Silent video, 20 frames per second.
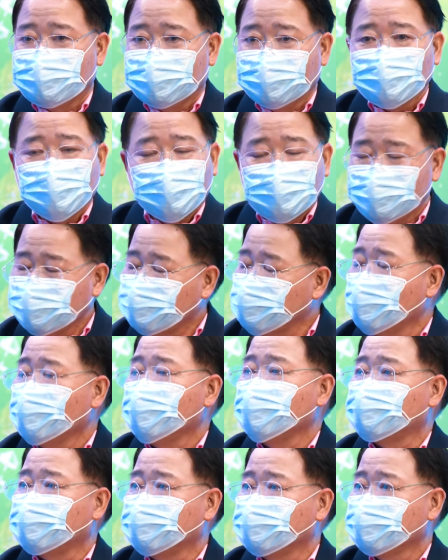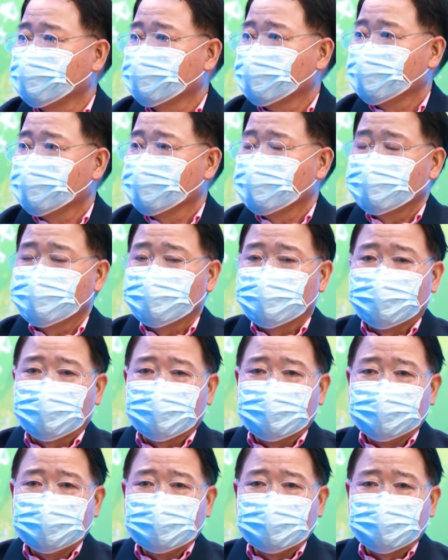หลายคนไม่ชอบ บอ
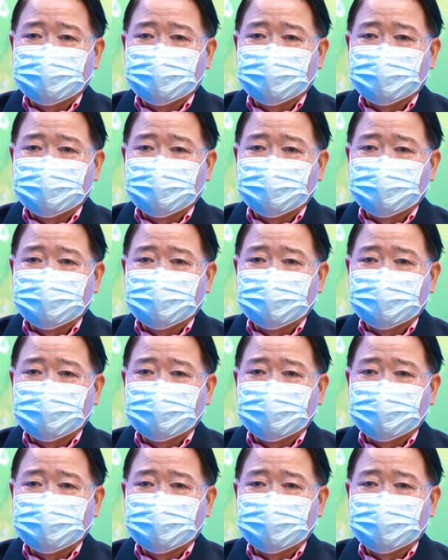กว่า